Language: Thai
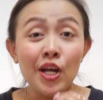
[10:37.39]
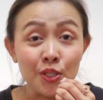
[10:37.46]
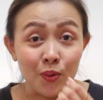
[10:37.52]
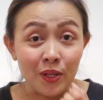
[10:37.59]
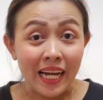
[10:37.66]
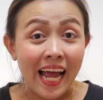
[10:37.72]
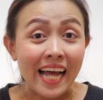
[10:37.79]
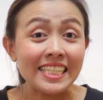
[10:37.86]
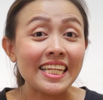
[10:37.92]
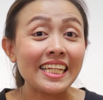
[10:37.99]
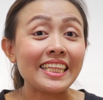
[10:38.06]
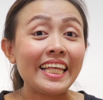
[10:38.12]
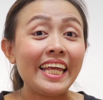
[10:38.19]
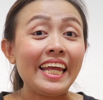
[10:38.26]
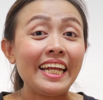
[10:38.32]
ส่วนค่าเซ
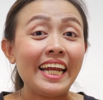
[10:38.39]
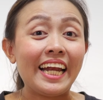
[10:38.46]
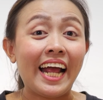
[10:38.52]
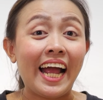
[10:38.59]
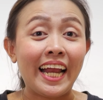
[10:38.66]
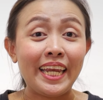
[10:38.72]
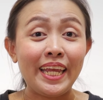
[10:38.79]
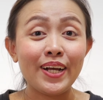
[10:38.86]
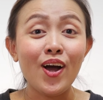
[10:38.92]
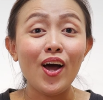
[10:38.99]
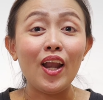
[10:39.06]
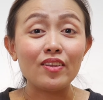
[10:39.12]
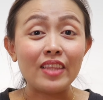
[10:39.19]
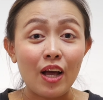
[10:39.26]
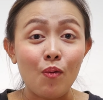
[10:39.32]
ตติ้งเนี่ยนะ อันนี้ก็
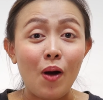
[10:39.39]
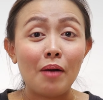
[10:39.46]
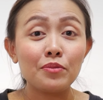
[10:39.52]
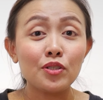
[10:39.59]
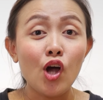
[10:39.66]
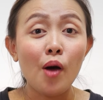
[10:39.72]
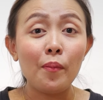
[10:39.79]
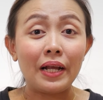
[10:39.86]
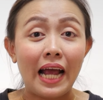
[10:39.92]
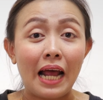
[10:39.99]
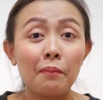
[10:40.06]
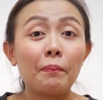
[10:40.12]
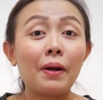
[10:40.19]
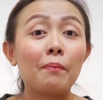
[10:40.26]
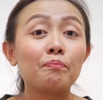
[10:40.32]
แล้วแต่ความชอบในกา
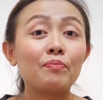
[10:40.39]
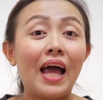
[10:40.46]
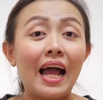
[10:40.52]
รปรับ